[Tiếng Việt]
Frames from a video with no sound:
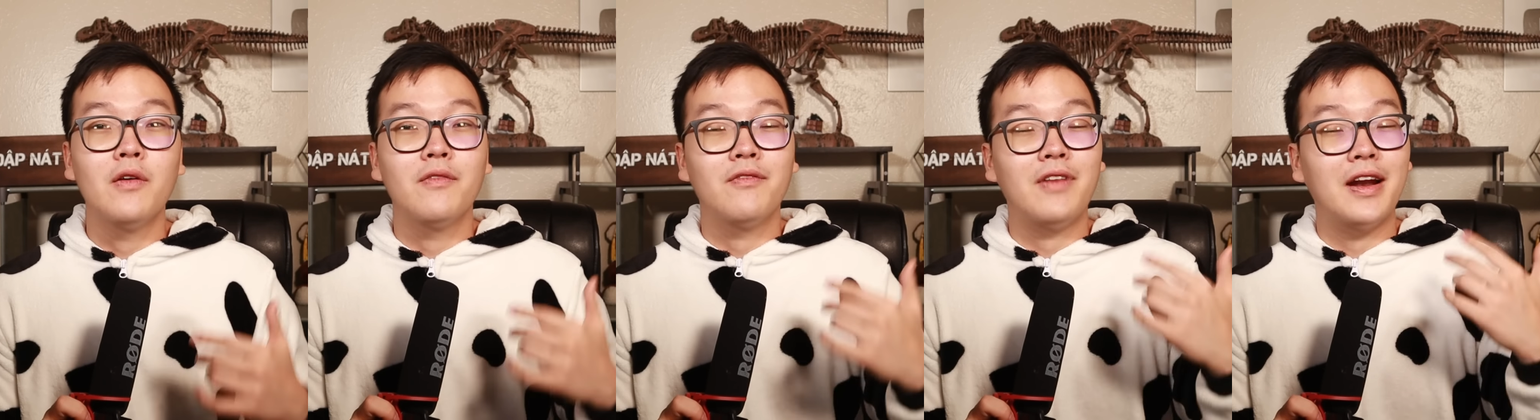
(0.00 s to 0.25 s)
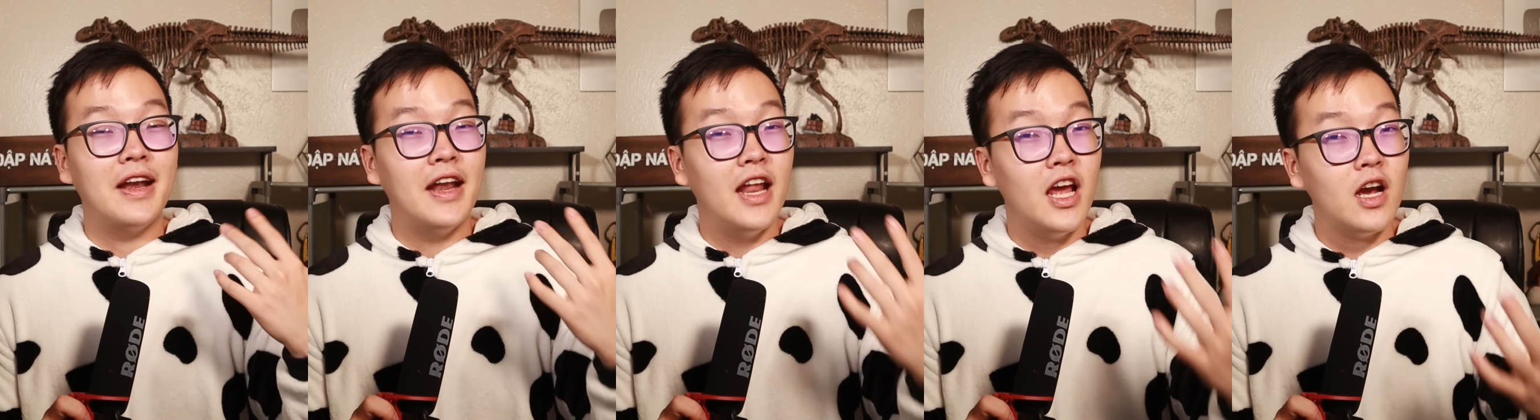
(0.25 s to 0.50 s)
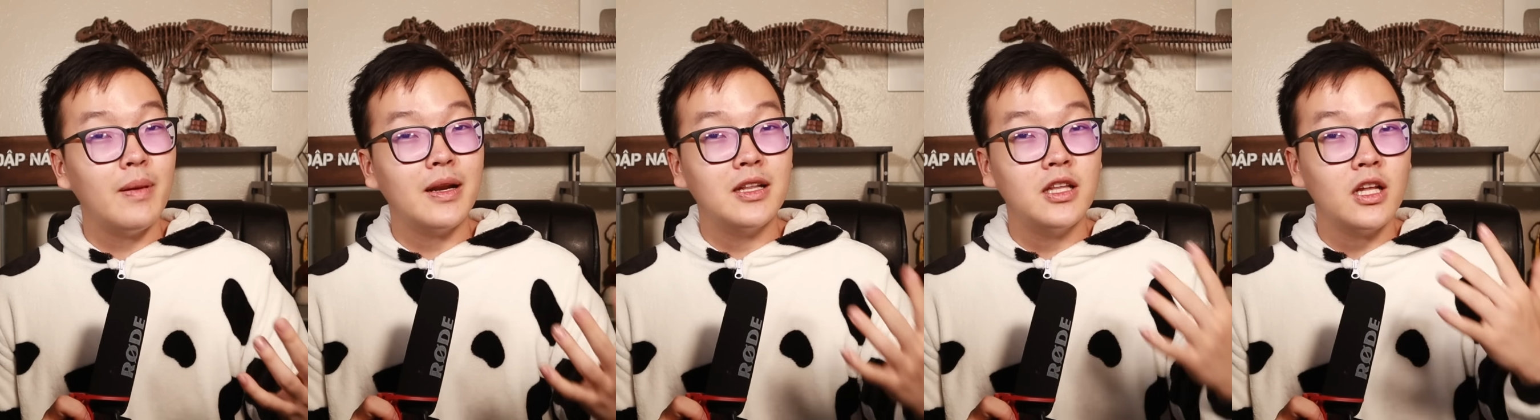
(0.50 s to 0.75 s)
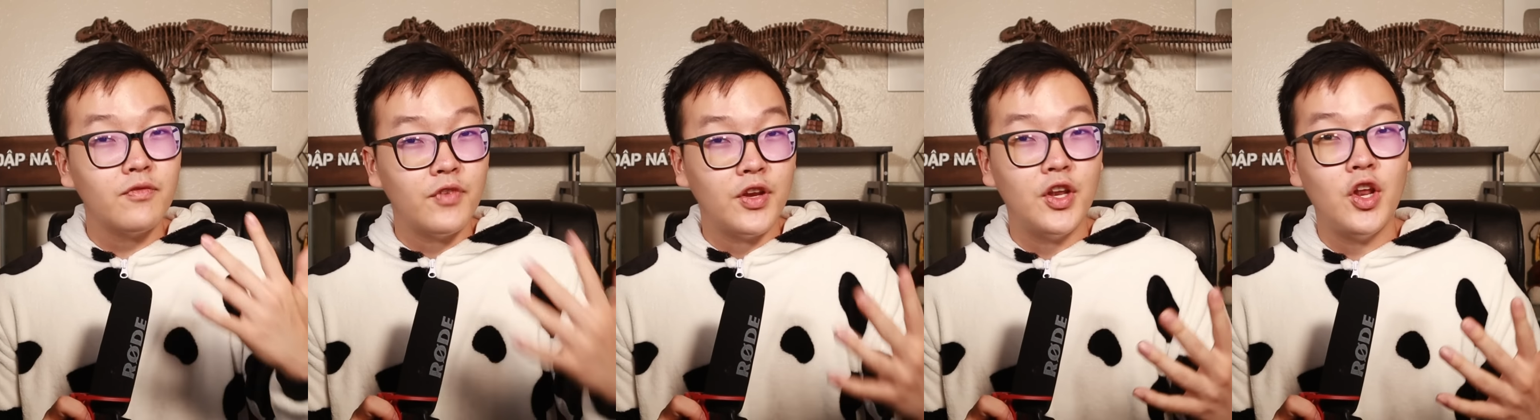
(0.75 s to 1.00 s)
Và nếu bạn
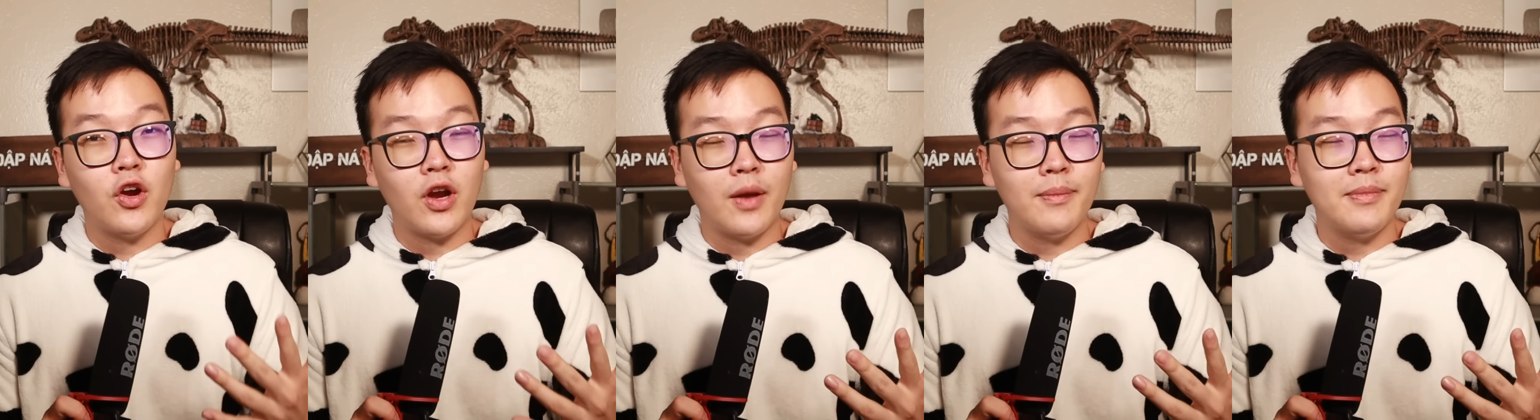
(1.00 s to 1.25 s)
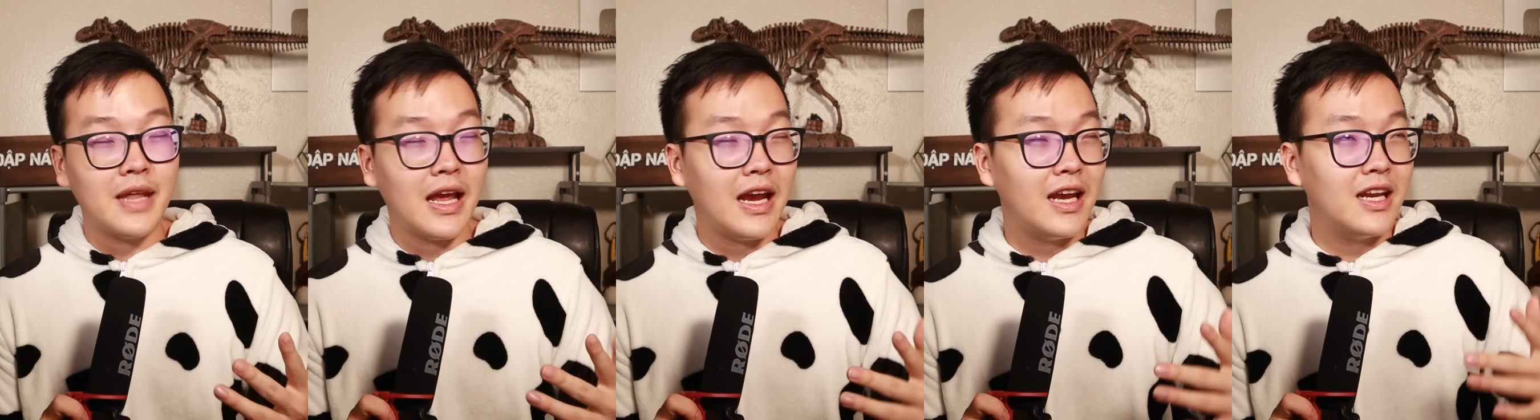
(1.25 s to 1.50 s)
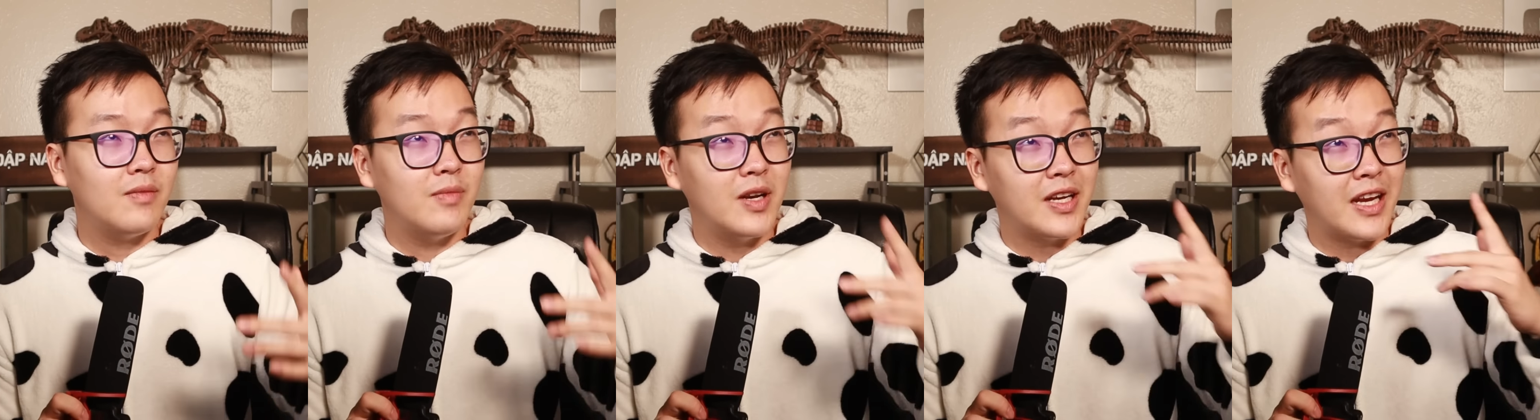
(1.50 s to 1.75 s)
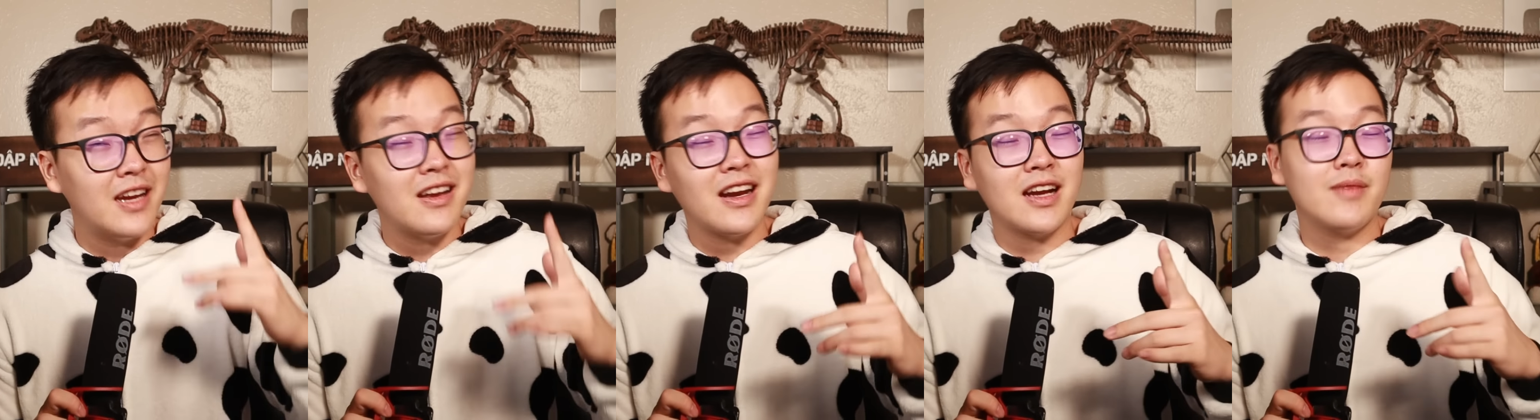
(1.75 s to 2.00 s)
thích video ngày hôm nay Thì
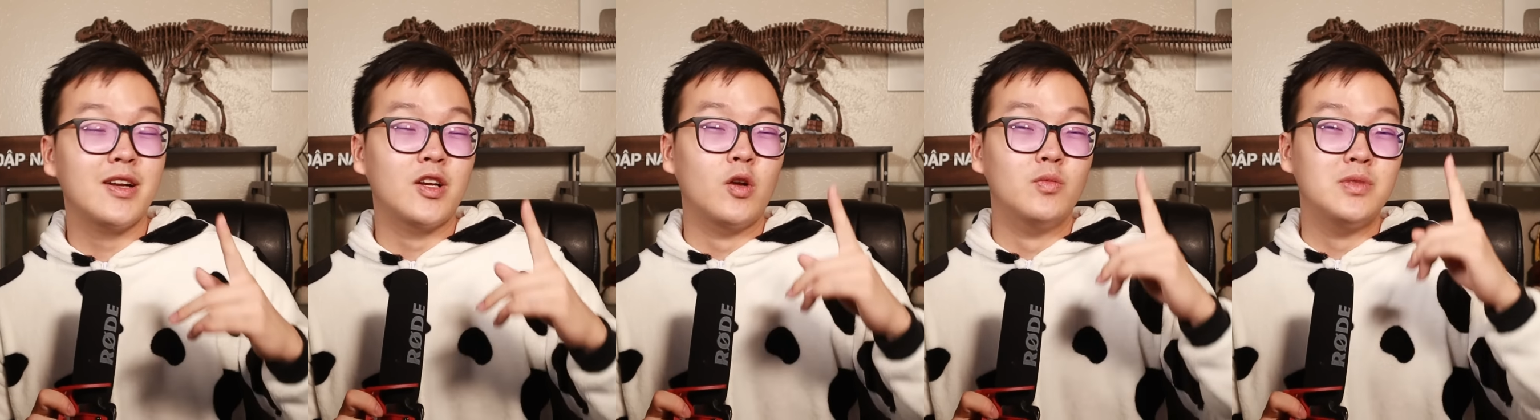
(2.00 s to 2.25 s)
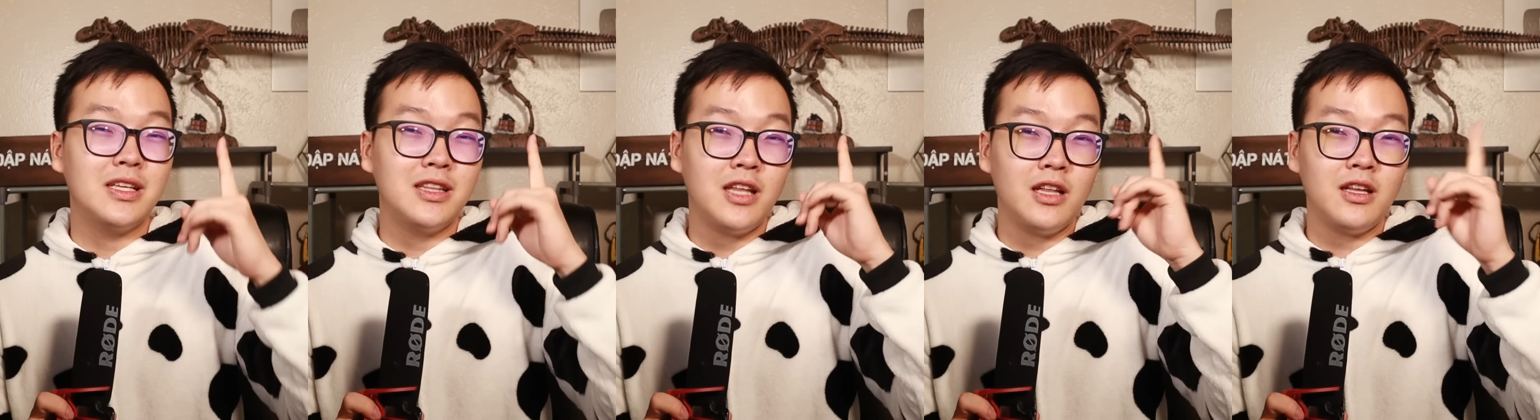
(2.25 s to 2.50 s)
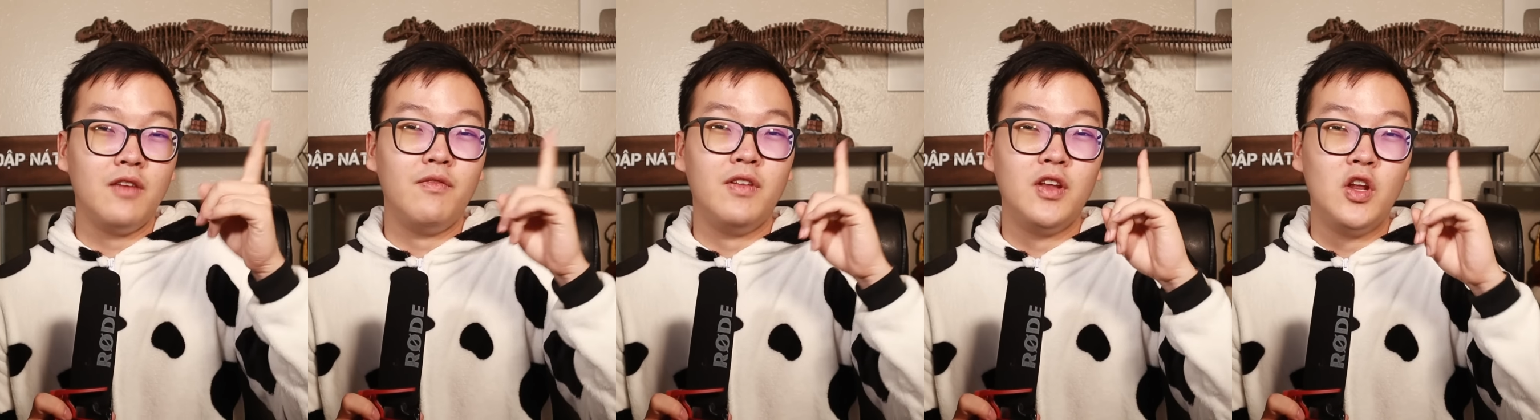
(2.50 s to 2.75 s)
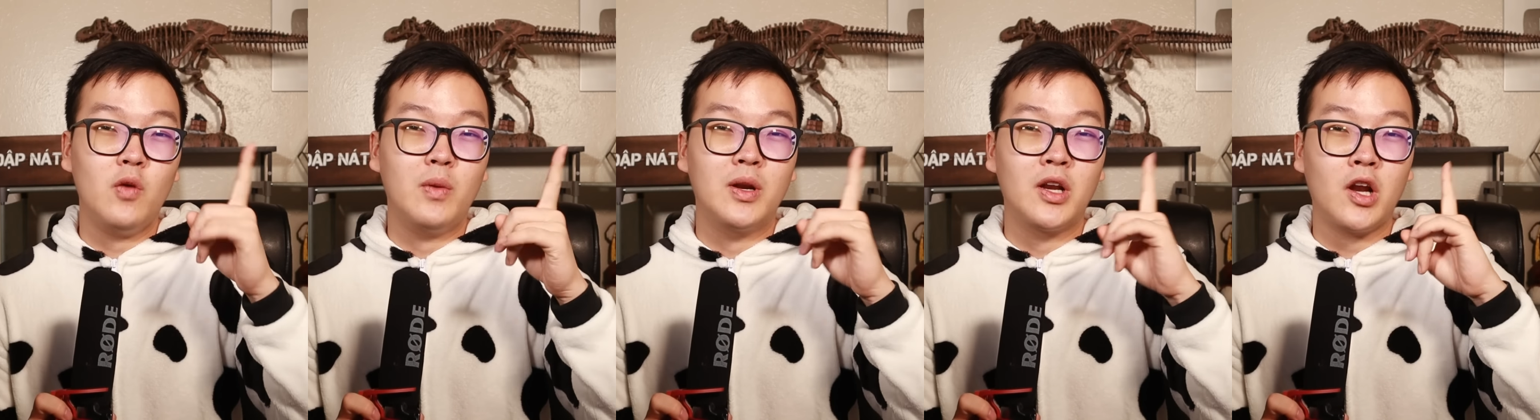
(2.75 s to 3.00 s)
mình nghĩ rằng các bạn cũng sẽ thích cái
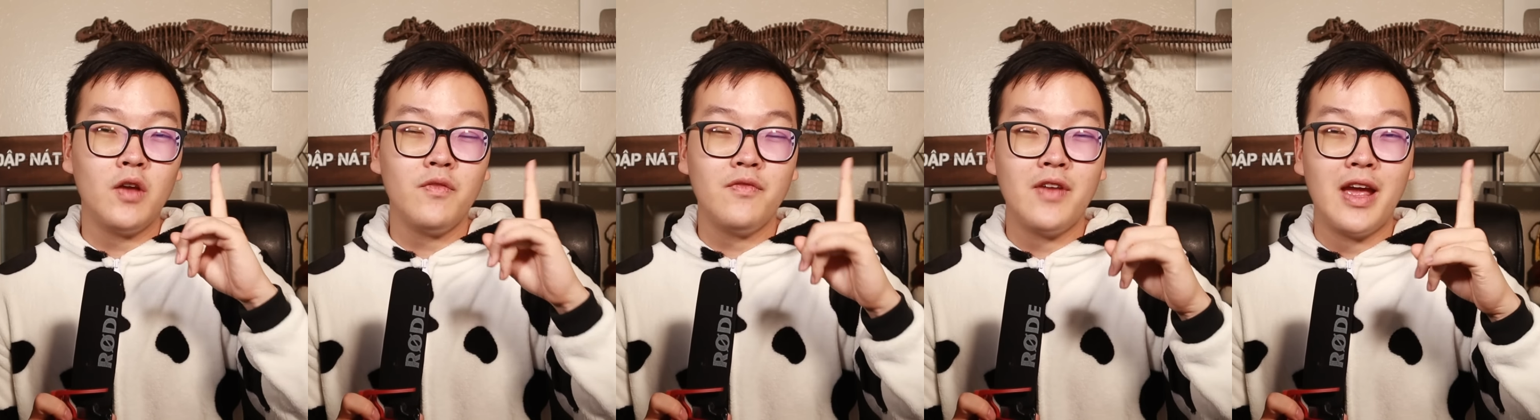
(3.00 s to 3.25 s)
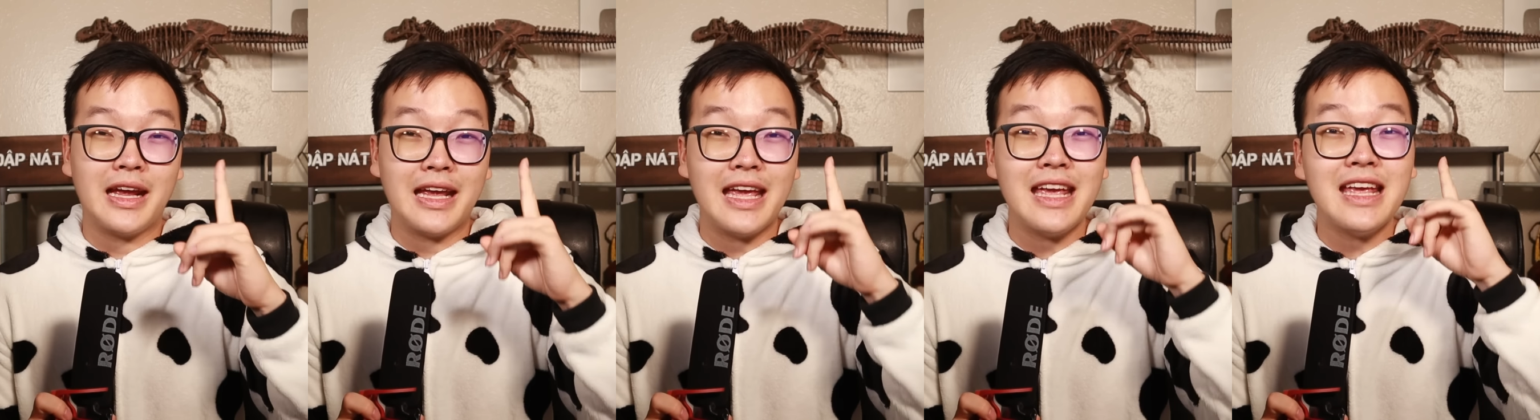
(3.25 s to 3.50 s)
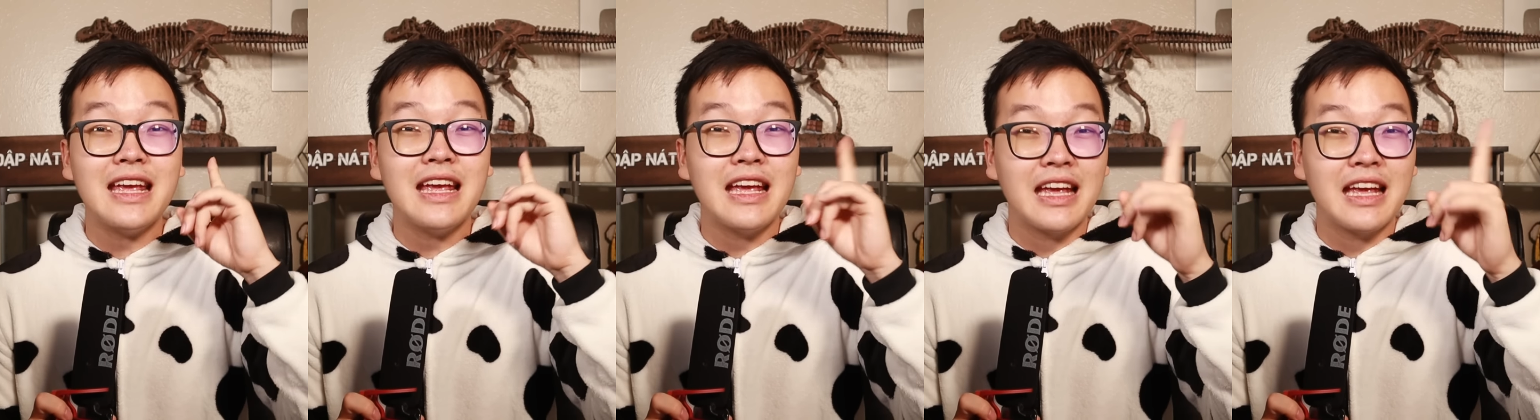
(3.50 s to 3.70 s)
video mình nói về cái